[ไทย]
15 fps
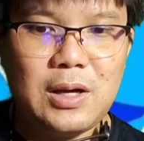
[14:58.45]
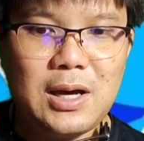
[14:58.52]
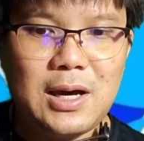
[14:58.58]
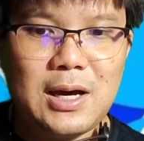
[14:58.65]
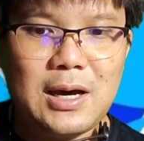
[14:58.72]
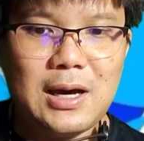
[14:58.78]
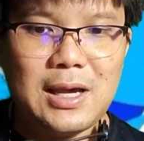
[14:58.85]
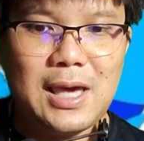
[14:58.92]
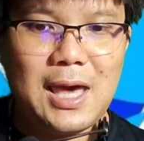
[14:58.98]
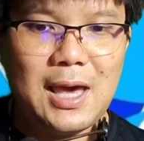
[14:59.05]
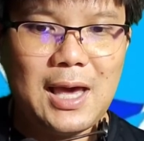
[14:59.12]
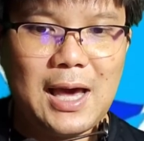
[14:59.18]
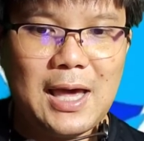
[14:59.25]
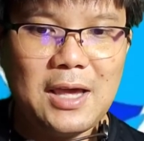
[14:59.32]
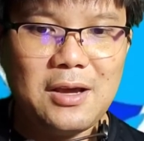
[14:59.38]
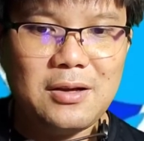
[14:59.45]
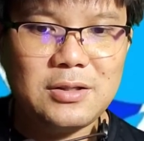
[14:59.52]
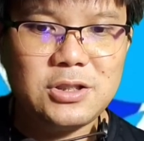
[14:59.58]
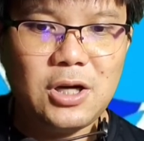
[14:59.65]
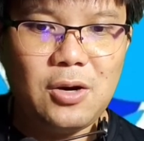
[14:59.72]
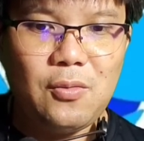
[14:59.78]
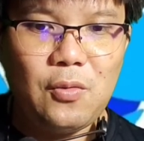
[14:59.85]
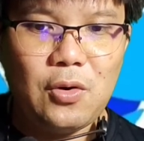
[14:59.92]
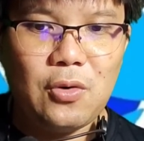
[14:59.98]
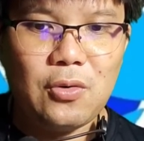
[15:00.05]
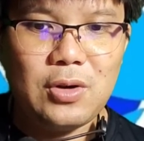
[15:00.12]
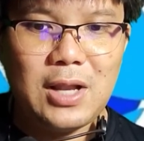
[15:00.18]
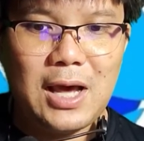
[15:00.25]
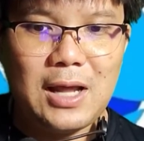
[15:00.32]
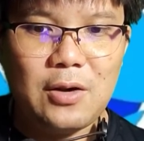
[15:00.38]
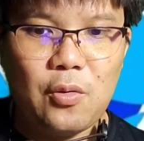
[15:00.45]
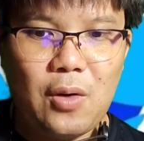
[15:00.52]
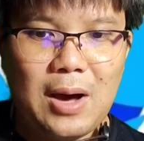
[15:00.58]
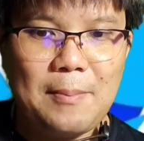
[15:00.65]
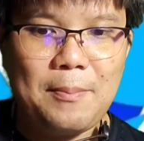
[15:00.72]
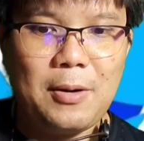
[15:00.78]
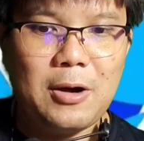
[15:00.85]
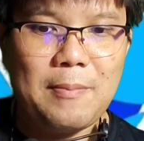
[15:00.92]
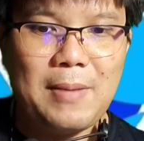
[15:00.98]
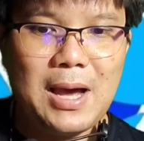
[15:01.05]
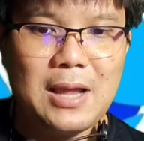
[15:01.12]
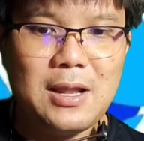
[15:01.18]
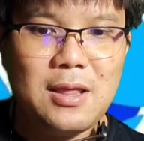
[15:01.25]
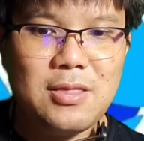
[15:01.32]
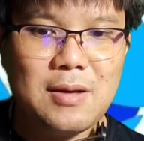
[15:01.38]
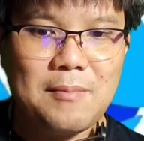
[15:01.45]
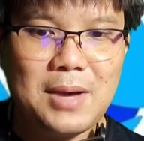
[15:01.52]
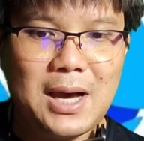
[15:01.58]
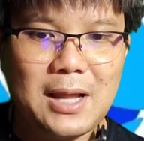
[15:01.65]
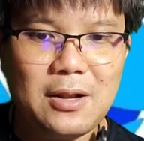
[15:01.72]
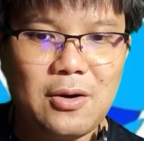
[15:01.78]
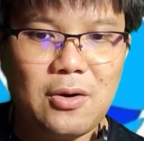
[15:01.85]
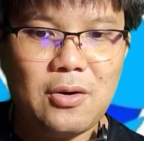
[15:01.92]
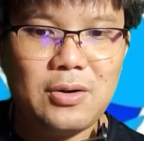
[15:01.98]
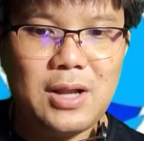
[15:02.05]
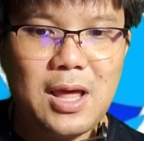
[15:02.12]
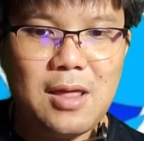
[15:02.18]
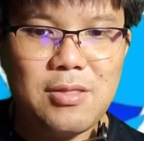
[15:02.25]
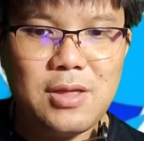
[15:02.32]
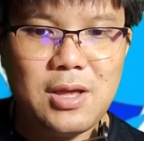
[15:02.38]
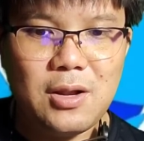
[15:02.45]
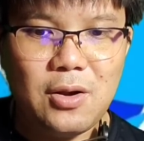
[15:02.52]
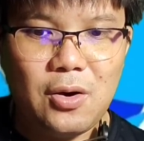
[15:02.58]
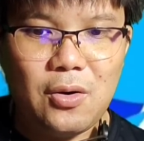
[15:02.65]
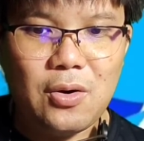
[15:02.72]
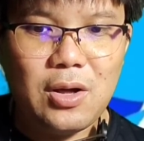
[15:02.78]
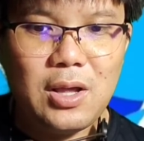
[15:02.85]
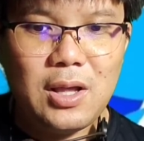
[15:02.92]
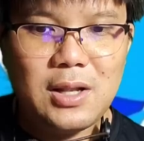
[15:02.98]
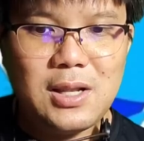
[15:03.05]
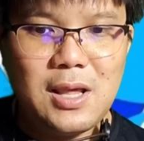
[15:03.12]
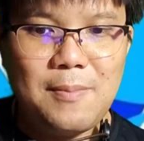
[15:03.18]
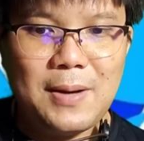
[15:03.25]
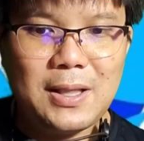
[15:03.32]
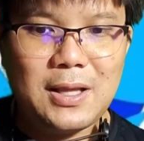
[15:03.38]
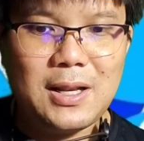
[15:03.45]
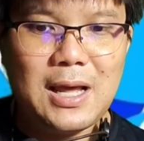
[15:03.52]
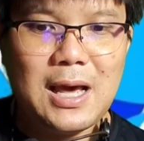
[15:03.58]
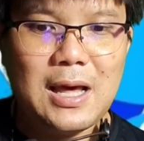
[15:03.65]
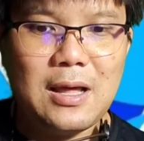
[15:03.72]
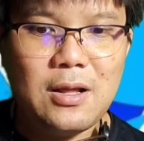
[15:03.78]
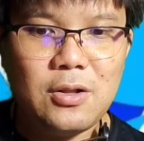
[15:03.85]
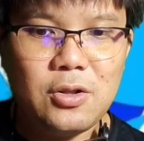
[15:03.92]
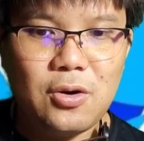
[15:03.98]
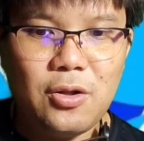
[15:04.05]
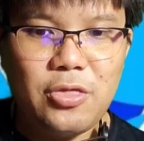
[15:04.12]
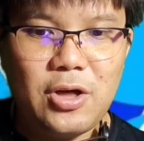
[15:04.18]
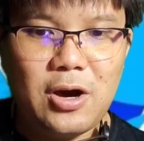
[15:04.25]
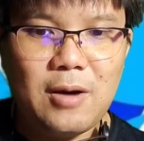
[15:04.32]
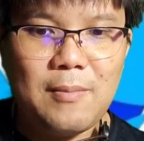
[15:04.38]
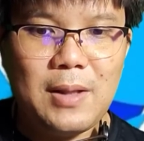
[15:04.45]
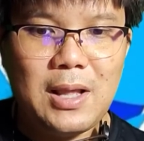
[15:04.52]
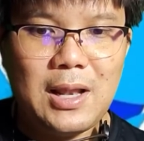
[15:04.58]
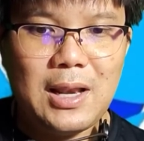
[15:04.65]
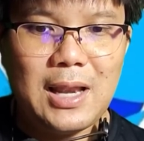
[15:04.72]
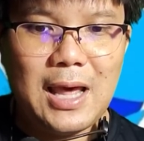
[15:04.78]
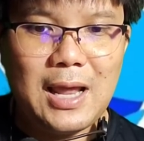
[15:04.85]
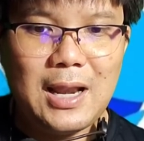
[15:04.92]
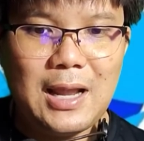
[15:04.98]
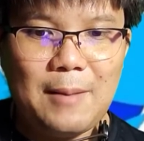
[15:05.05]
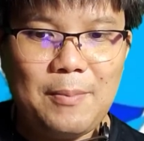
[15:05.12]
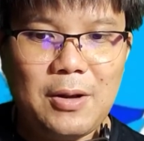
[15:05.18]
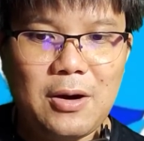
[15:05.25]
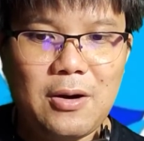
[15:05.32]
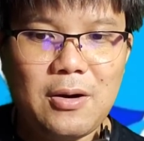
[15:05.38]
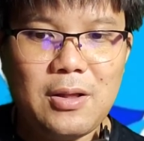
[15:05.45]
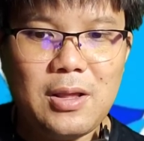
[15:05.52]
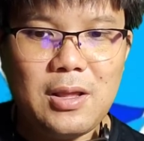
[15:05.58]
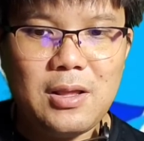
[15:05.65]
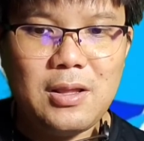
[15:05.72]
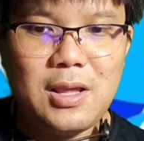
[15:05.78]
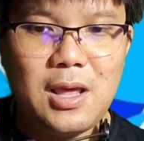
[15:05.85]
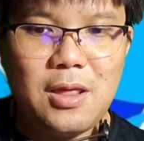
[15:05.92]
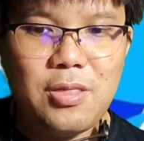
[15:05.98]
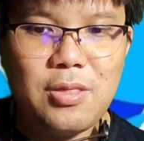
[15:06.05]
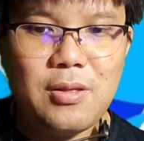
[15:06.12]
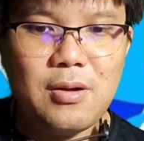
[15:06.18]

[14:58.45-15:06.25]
อ่าแก้ไขช่องโหว่ด้านความปลอดภัยที่สำคัญของ Day Zeroที่พัฒนาทดสอบและรับรอง ยี่